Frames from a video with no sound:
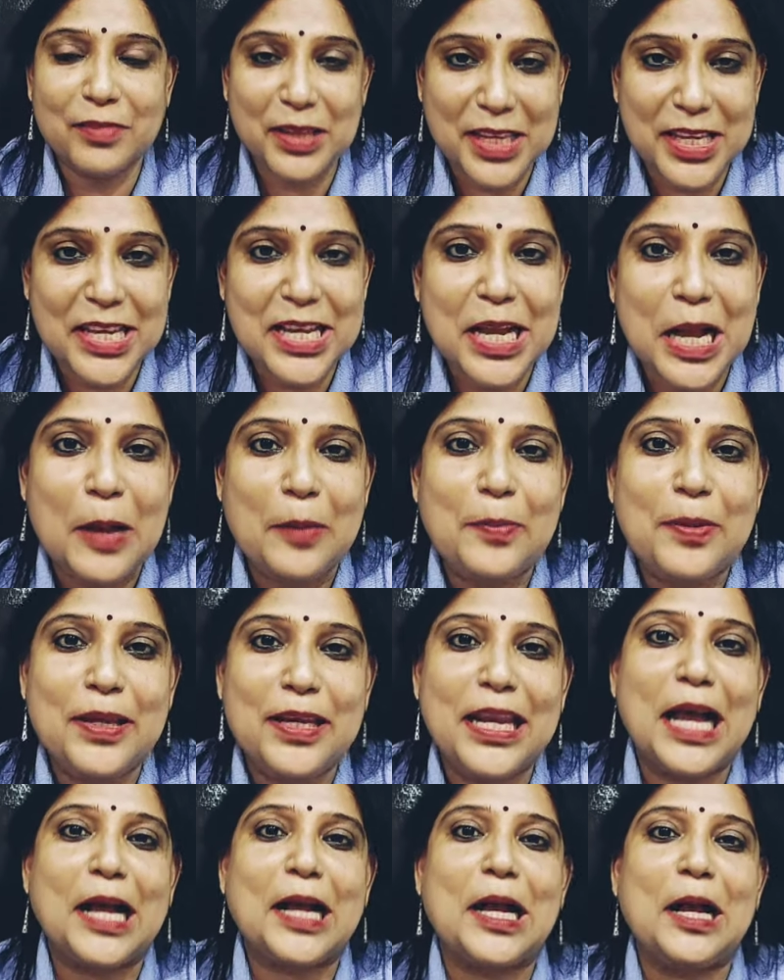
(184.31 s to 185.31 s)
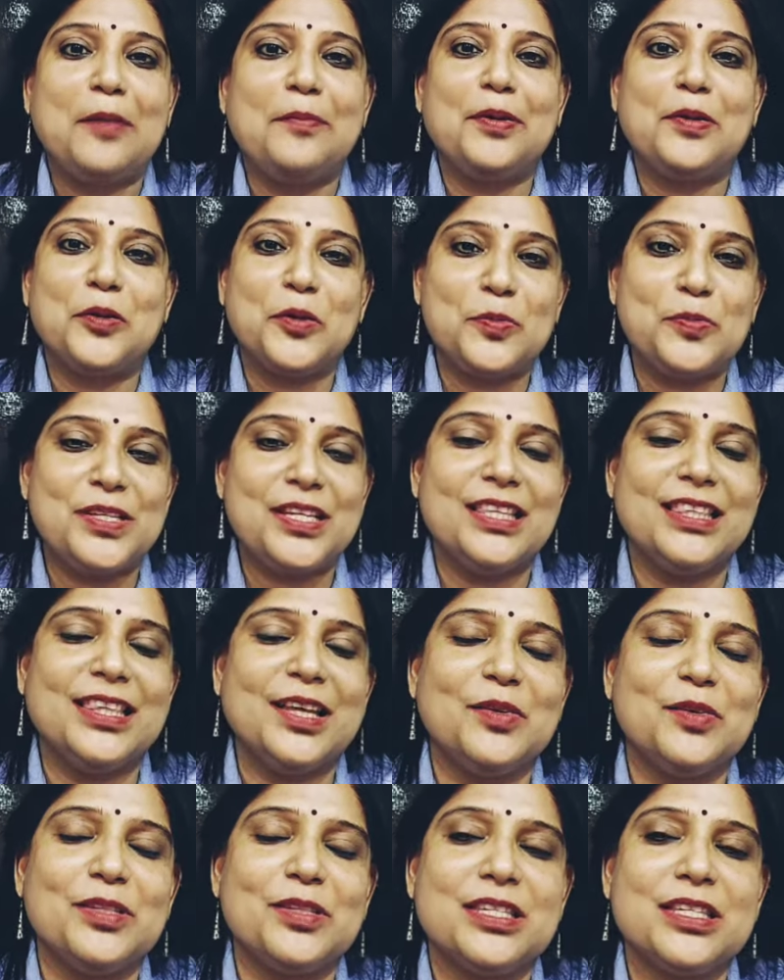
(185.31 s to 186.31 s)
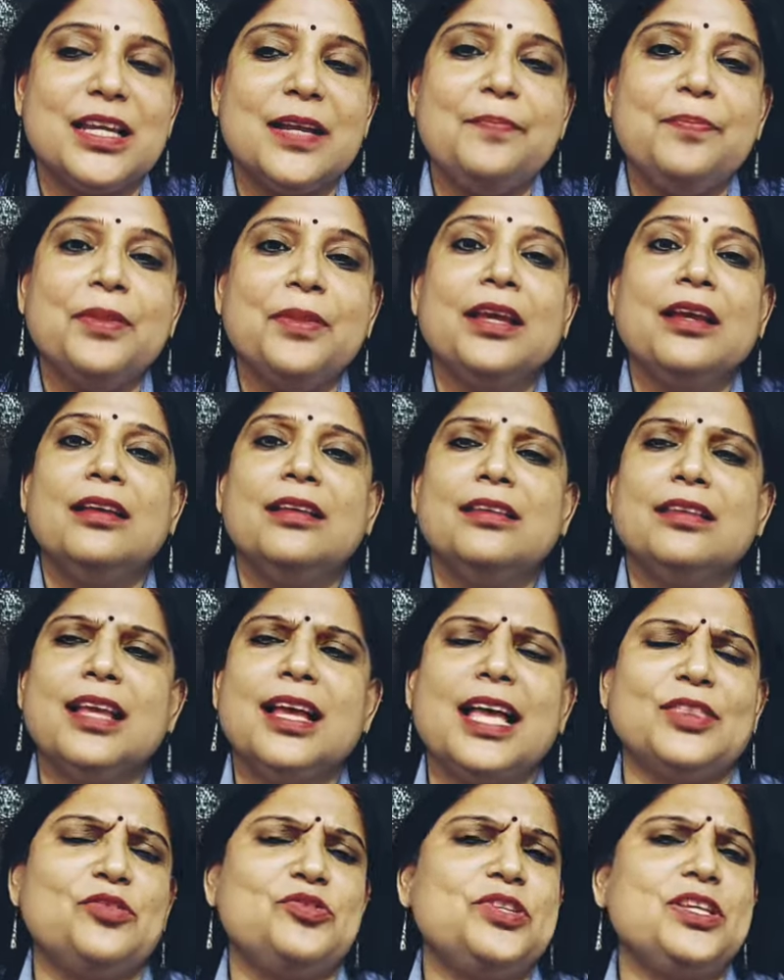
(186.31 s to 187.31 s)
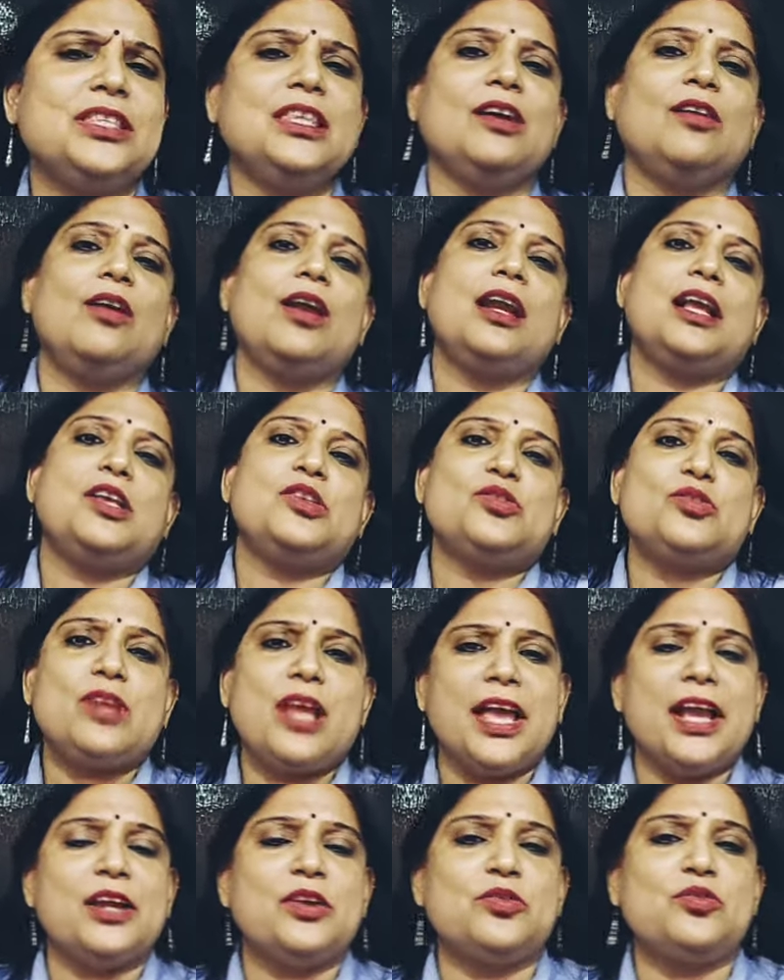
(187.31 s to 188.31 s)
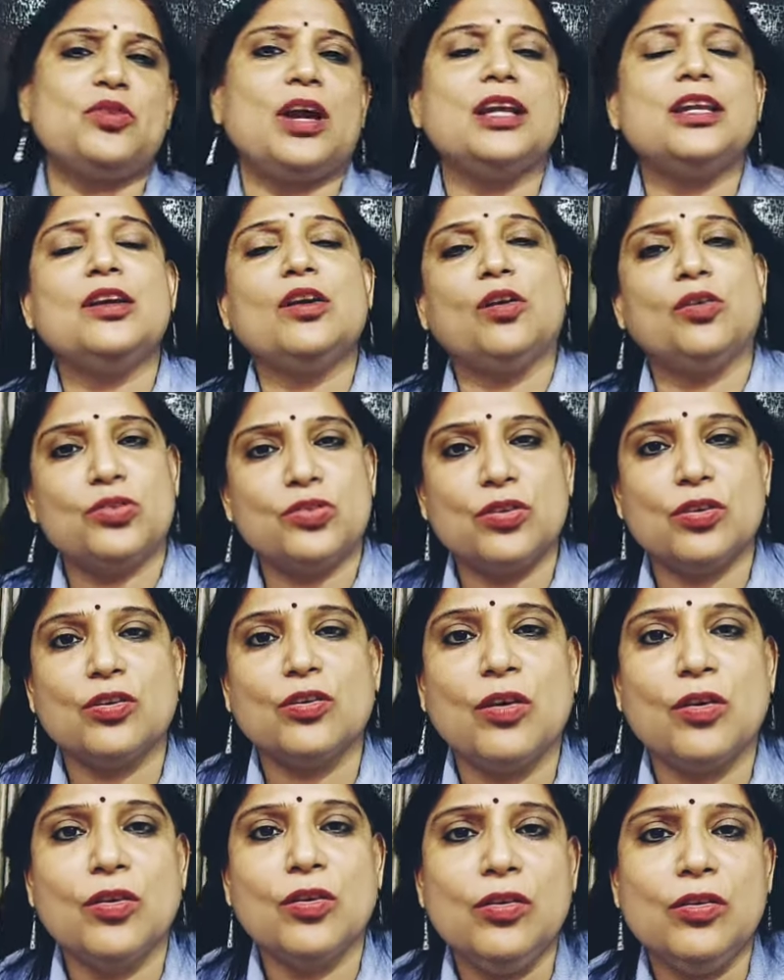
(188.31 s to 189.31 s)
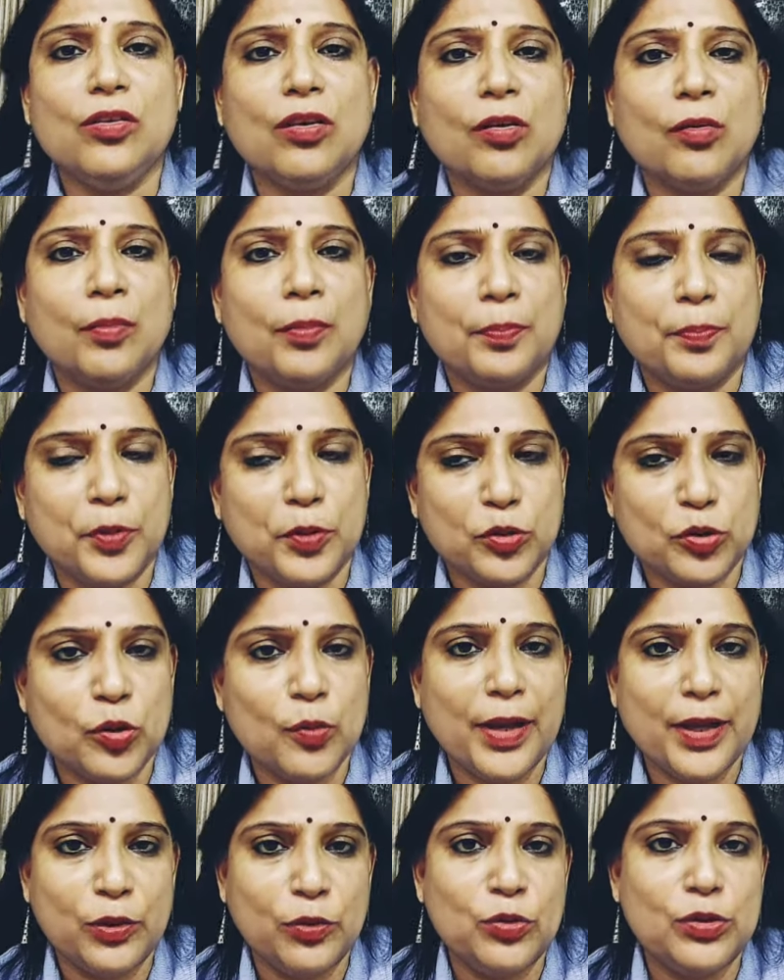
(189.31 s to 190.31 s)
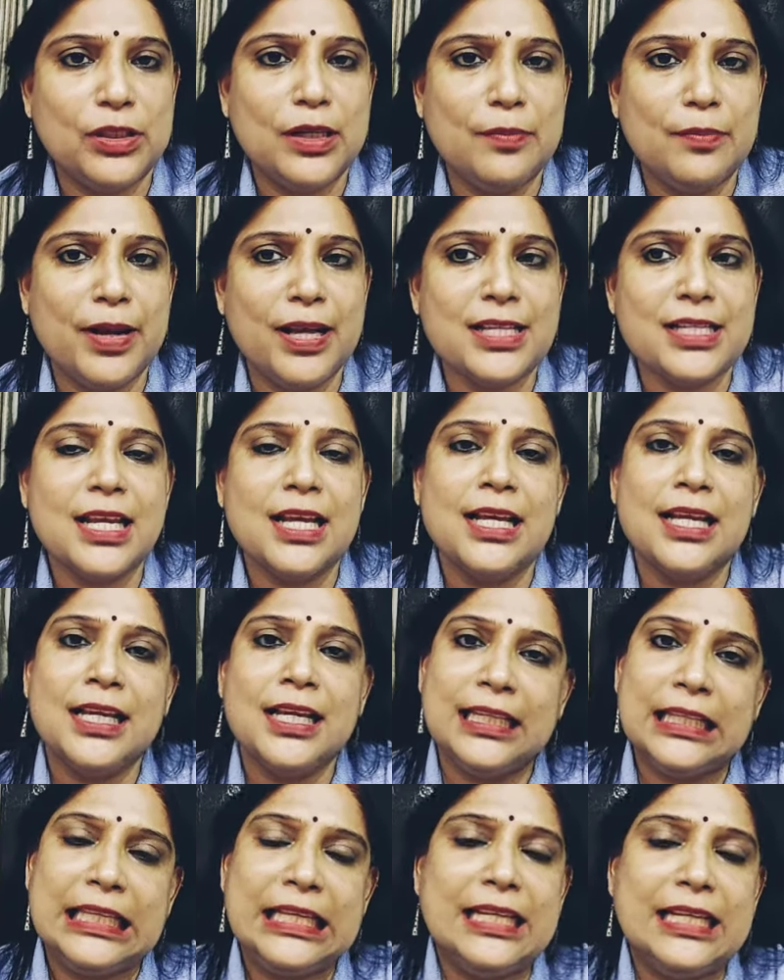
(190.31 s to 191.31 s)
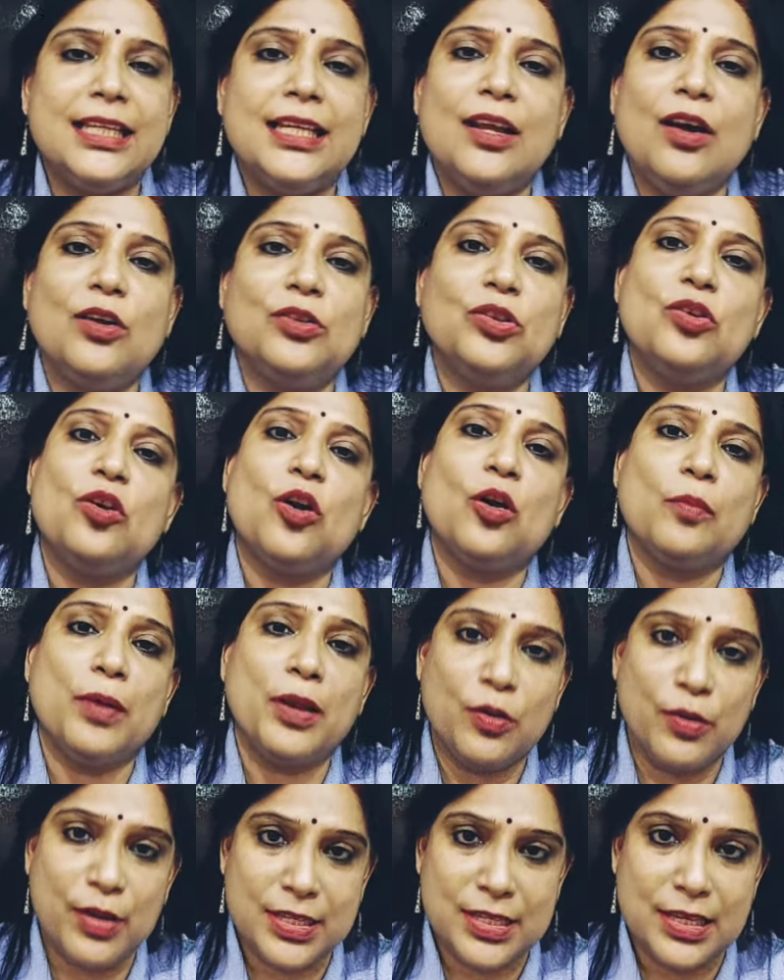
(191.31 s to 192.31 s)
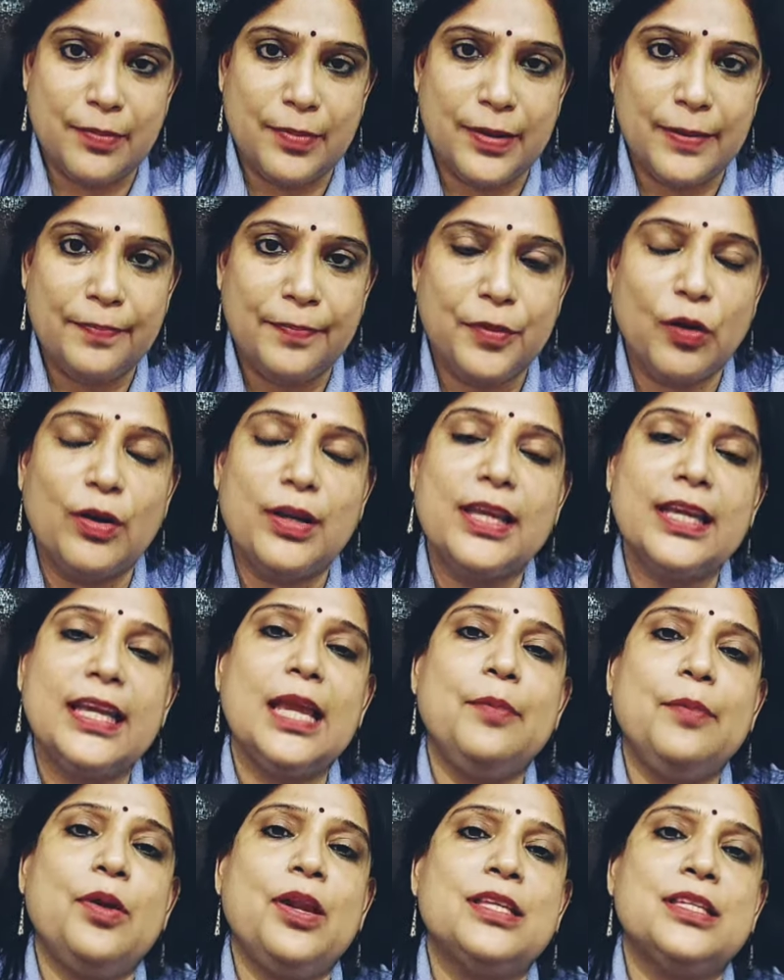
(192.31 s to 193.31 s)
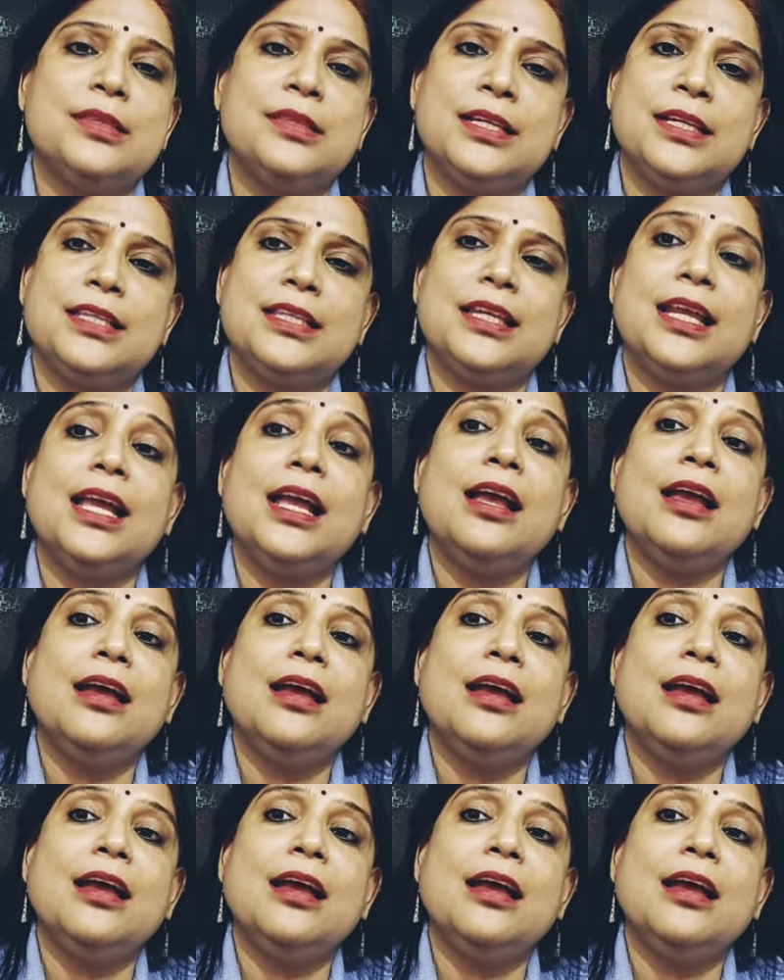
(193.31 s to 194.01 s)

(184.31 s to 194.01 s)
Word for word: কি খাবে না খাবে খুব চিন্তা হচ্ছে না এত চিন্তা করার কিছু না একটুখানি কন্ট্রোল করো প্রথম দু তিন মাস ধীরে ধীরে হয়তো নর্মাল হয়ে যাবে অনেকেই বলেছে ধীরে ধীরে